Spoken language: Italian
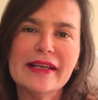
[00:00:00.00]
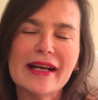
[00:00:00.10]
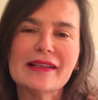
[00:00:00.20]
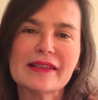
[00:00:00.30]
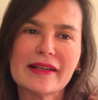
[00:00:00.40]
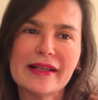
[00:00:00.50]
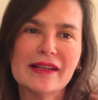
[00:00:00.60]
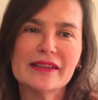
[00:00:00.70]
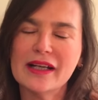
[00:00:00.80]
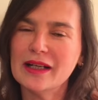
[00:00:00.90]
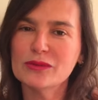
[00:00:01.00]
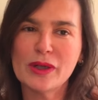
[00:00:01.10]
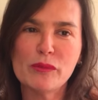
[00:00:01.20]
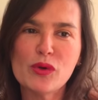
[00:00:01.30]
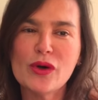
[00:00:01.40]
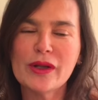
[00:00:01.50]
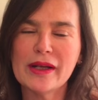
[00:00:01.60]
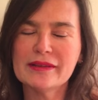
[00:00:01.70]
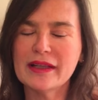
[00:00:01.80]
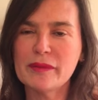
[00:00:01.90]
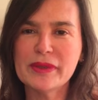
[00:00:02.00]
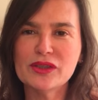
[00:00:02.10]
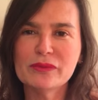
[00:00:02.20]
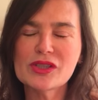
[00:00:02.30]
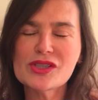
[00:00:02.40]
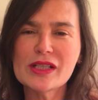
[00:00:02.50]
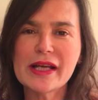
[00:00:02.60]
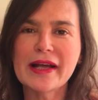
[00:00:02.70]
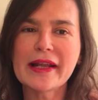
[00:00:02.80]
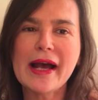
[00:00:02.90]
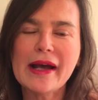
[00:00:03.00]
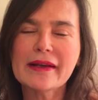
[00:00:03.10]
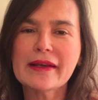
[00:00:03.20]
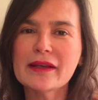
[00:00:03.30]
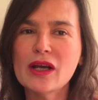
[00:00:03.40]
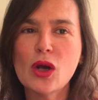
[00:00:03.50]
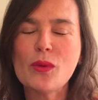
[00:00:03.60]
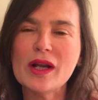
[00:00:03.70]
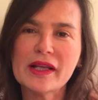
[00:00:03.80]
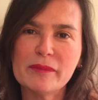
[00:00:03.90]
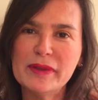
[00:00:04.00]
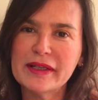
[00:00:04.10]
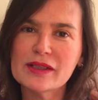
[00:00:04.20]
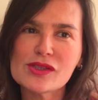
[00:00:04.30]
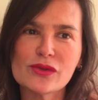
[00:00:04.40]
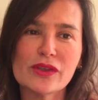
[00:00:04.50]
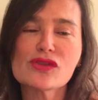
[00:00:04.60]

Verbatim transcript: e alternate a una buona terapia domiciliare anche qualche applicazione,